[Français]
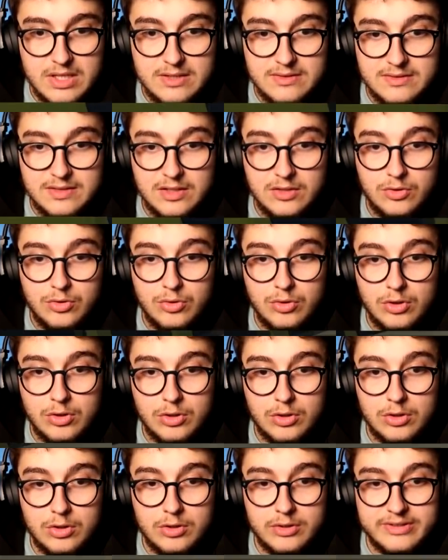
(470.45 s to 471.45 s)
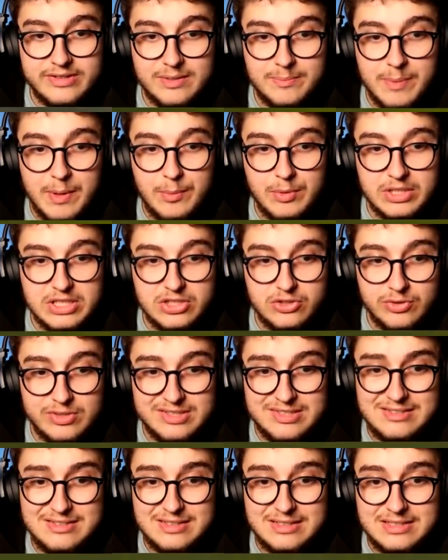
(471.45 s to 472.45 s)
c'est que euh, c'est pas moi qui
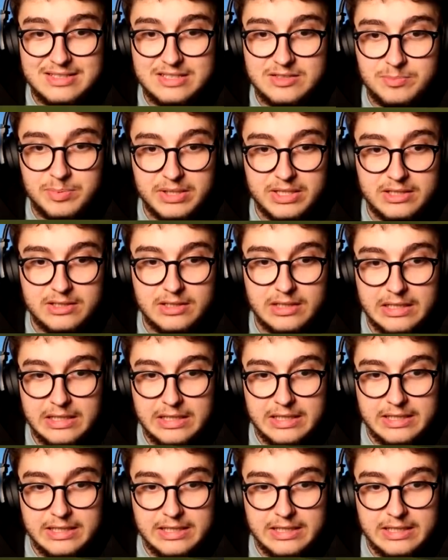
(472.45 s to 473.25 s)
choisis, c'est T-SPRING